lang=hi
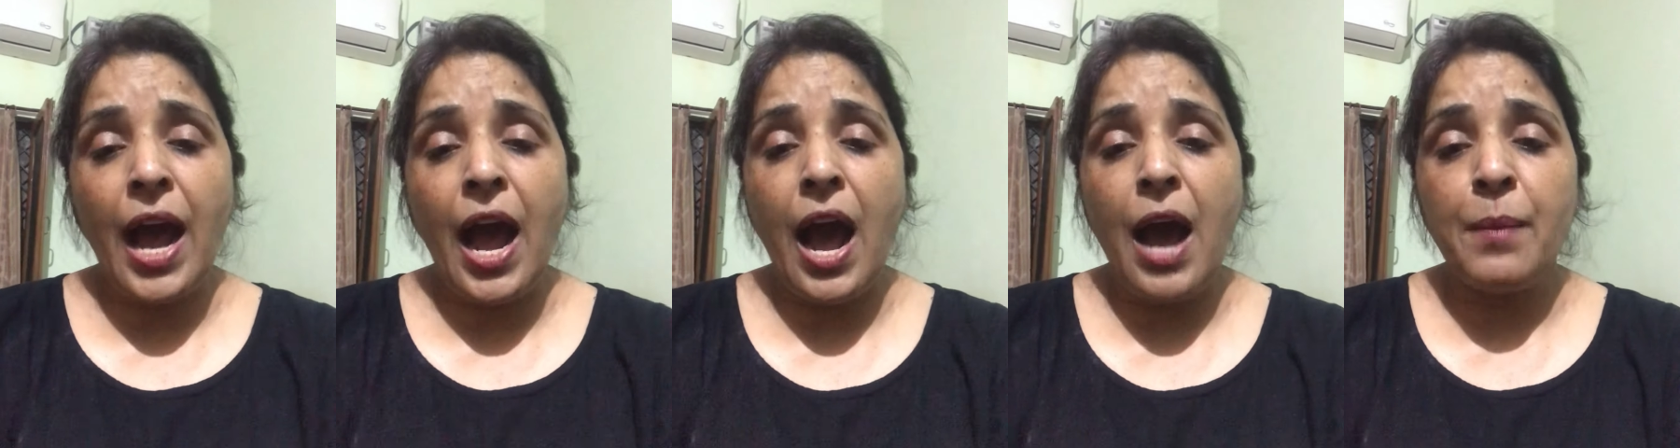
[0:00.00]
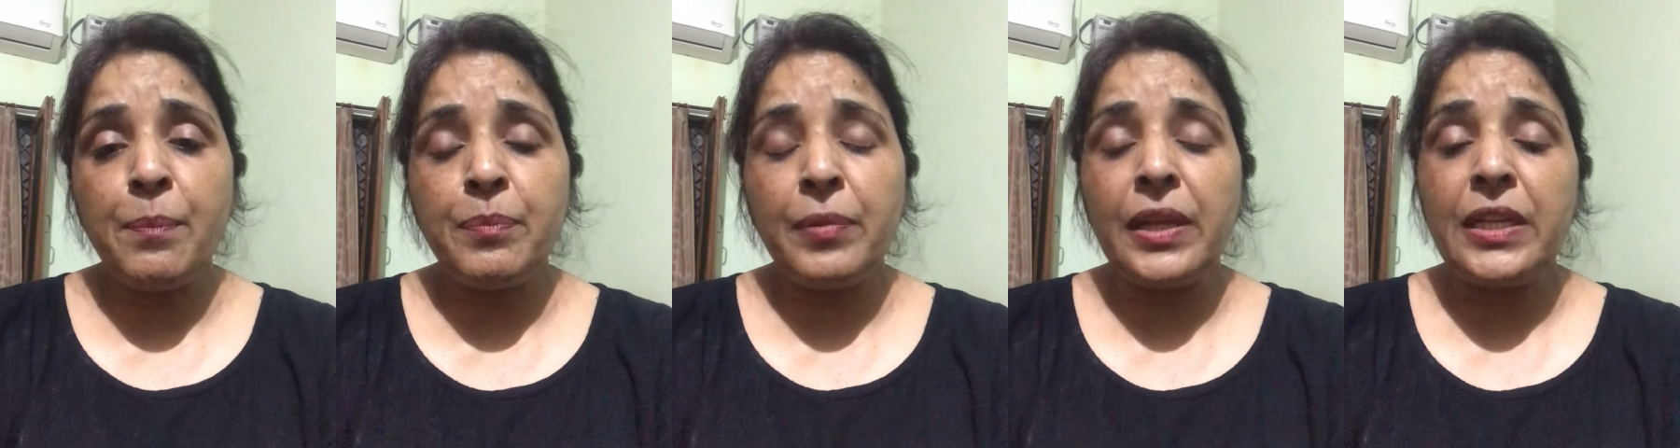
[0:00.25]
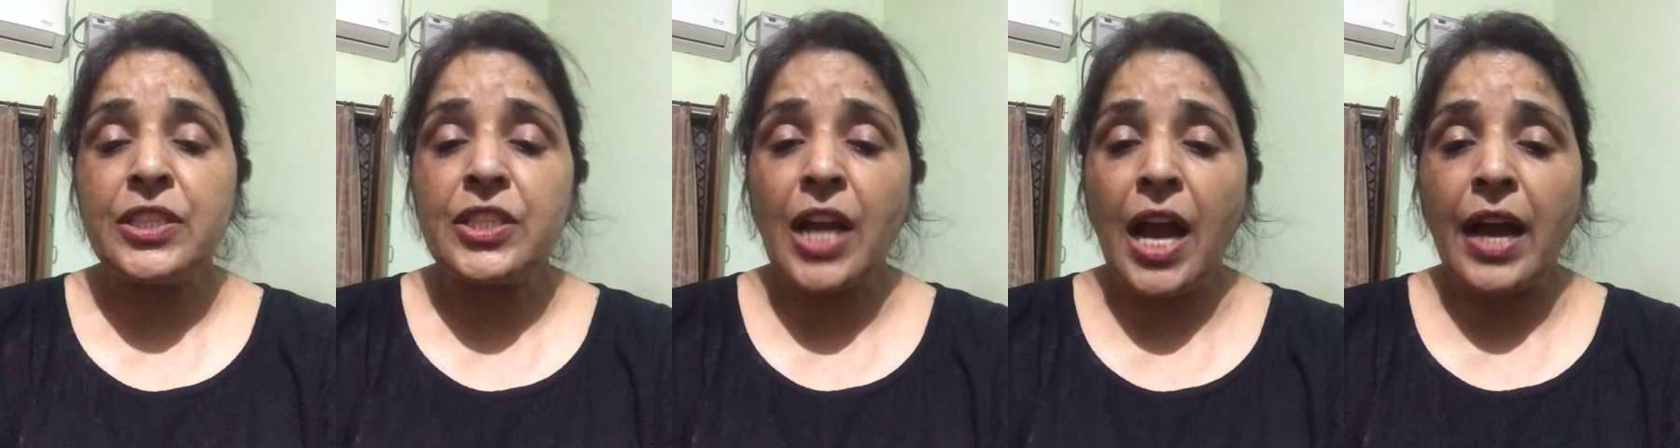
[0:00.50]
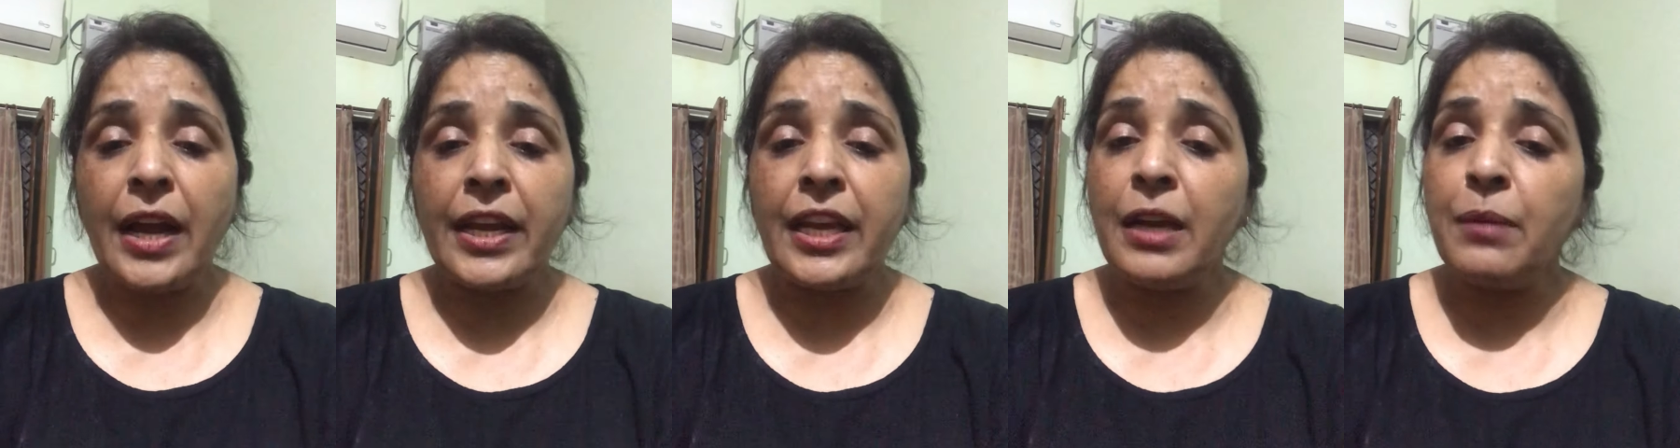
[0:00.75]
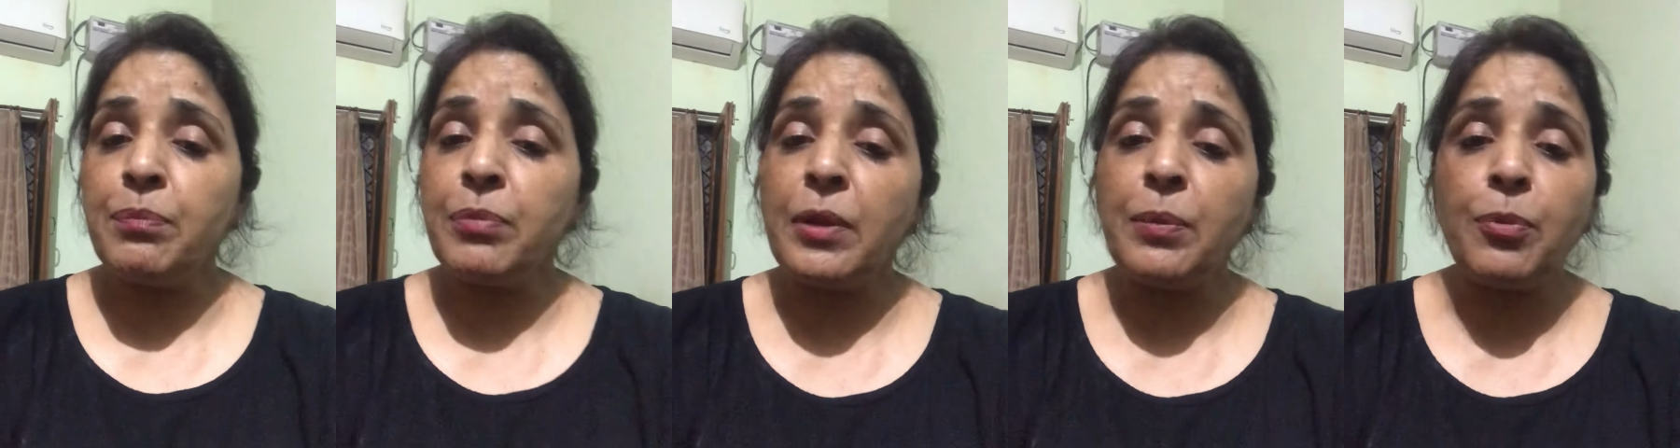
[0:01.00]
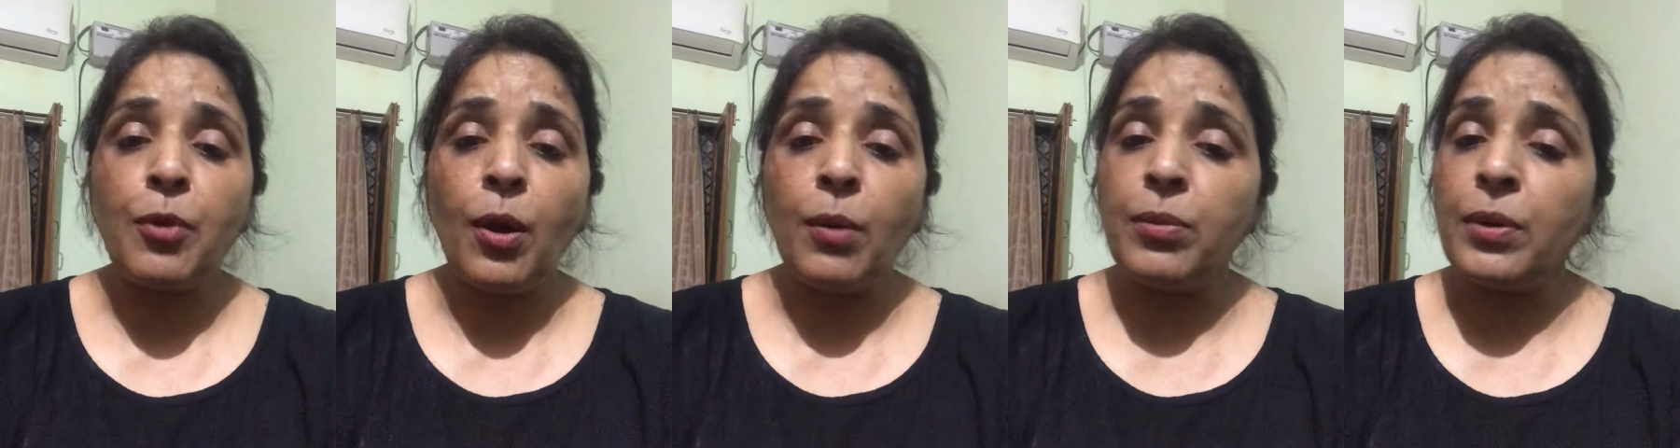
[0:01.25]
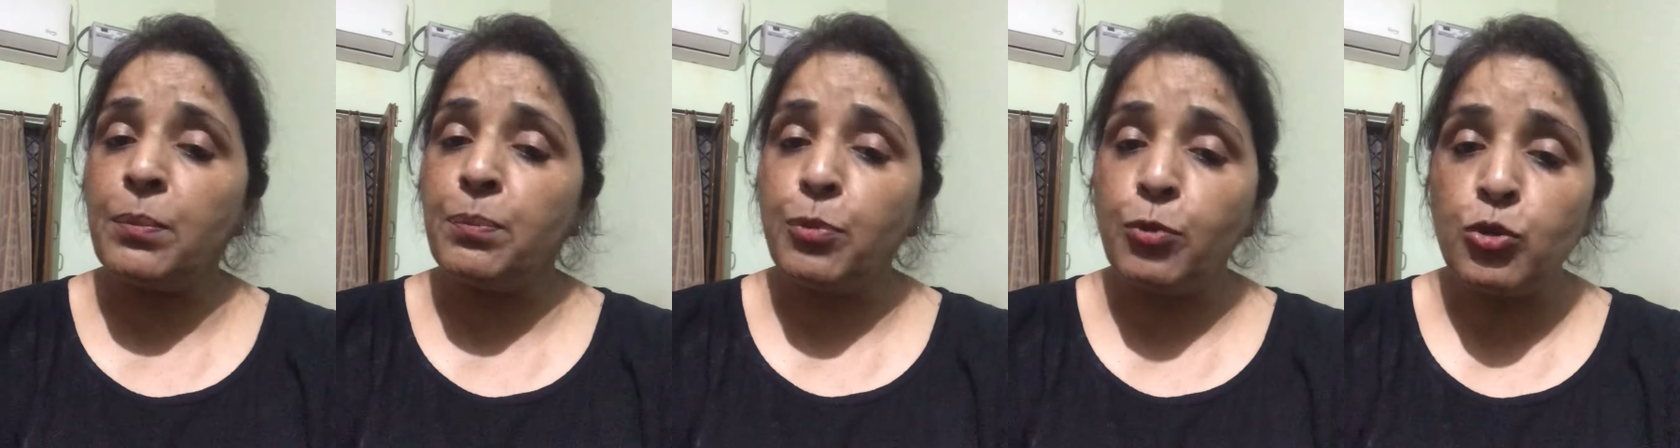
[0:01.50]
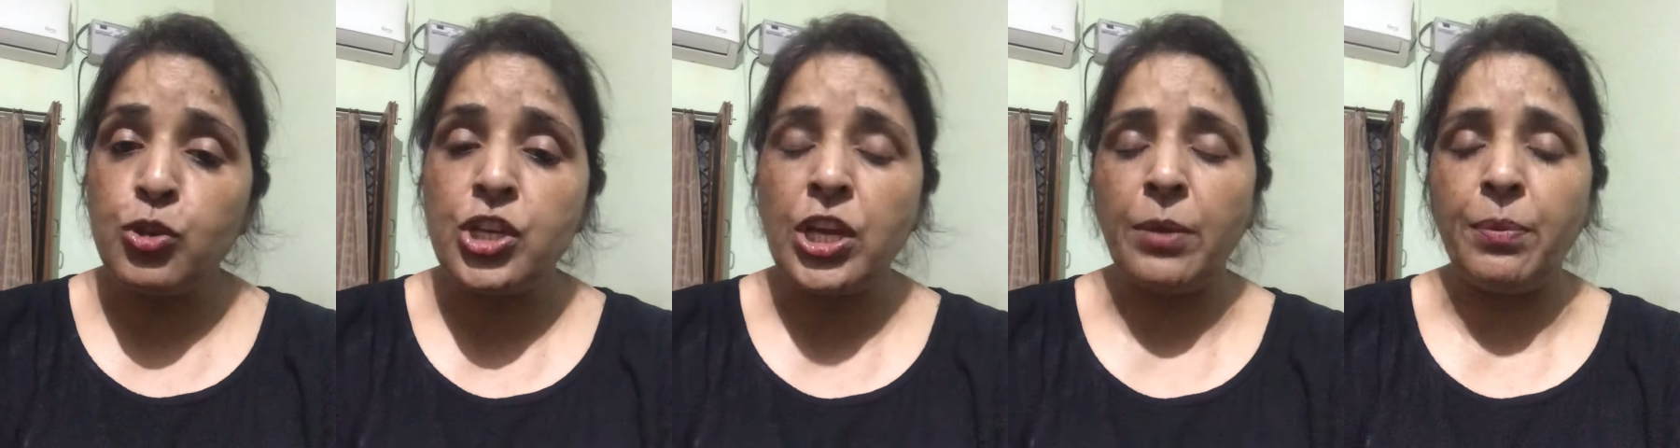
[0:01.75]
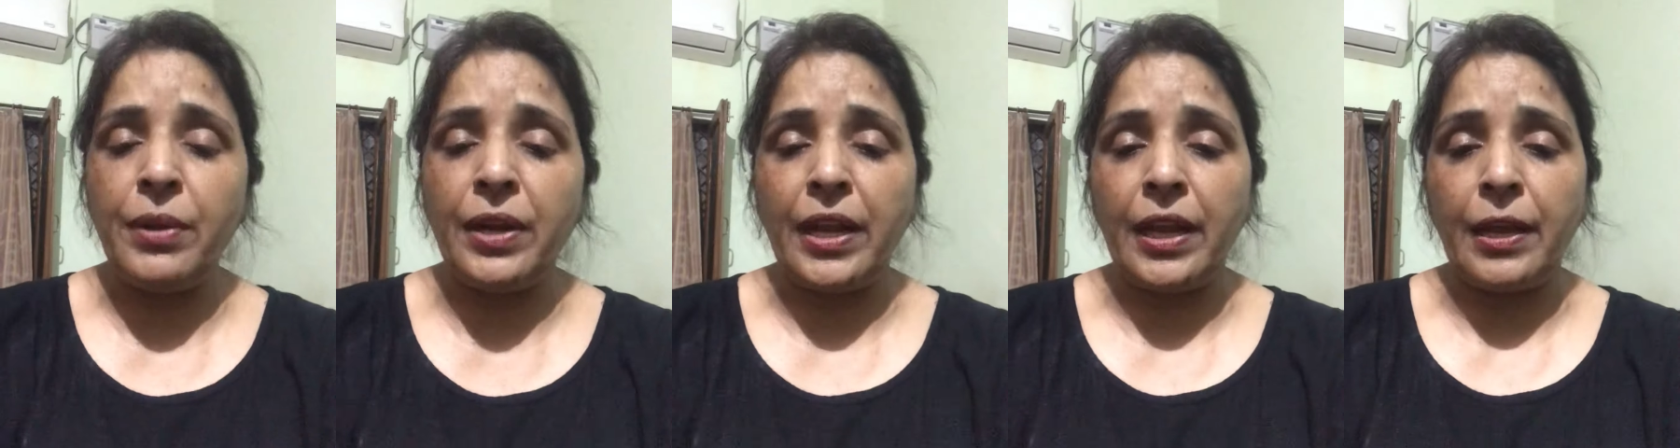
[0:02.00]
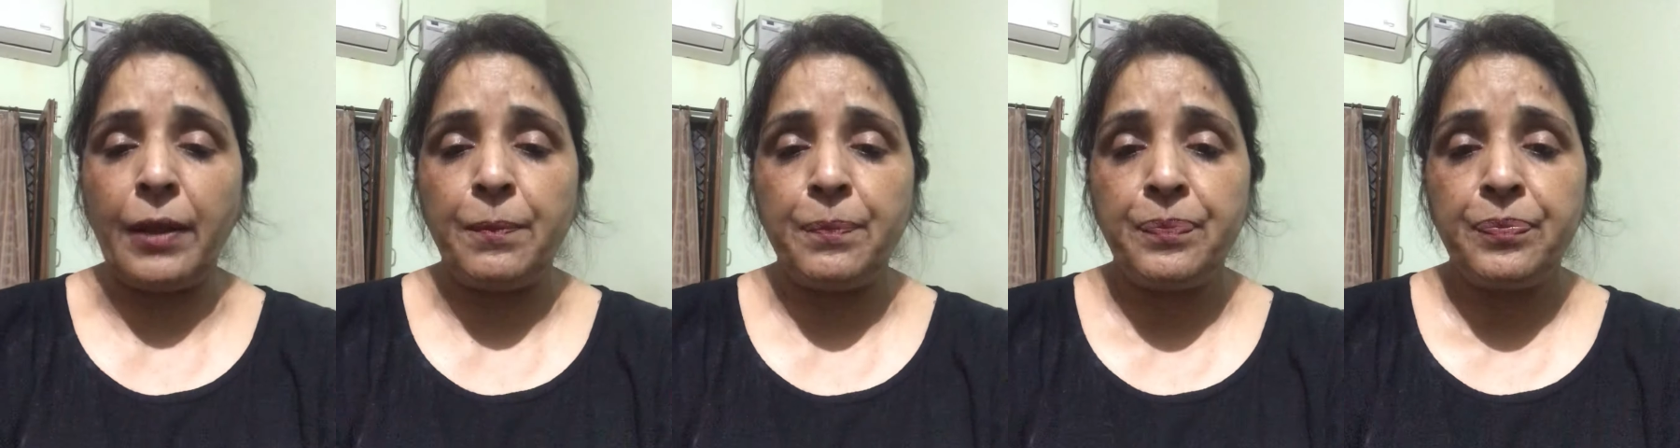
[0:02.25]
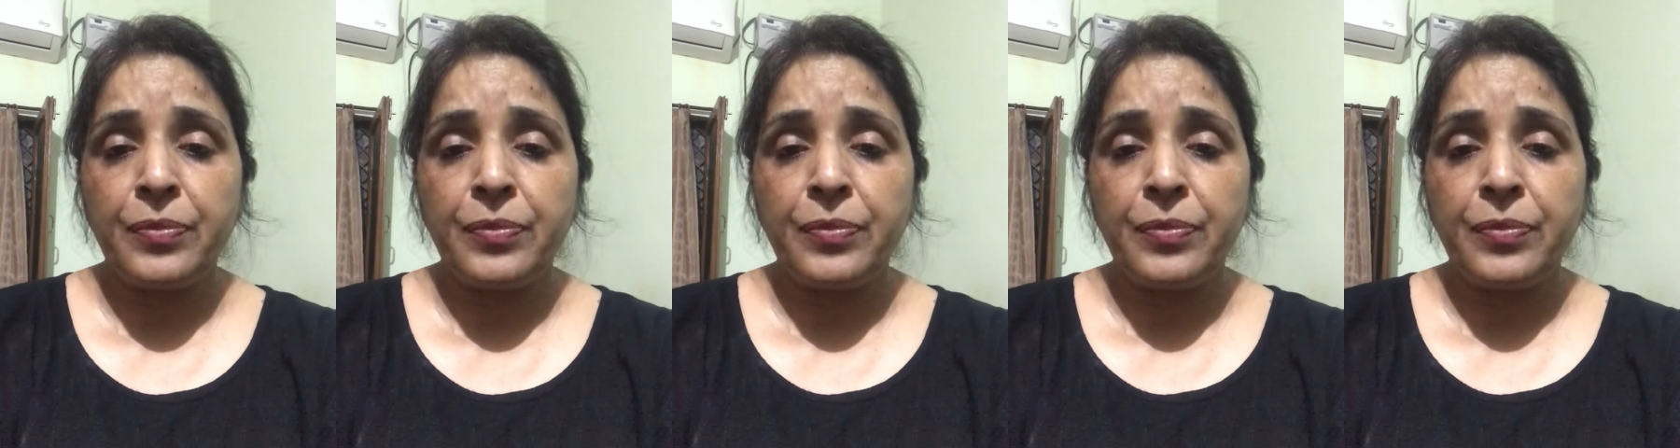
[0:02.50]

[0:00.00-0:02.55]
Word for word: आपने जाके अपनी प्रॉब्लम पूछी भी नहीं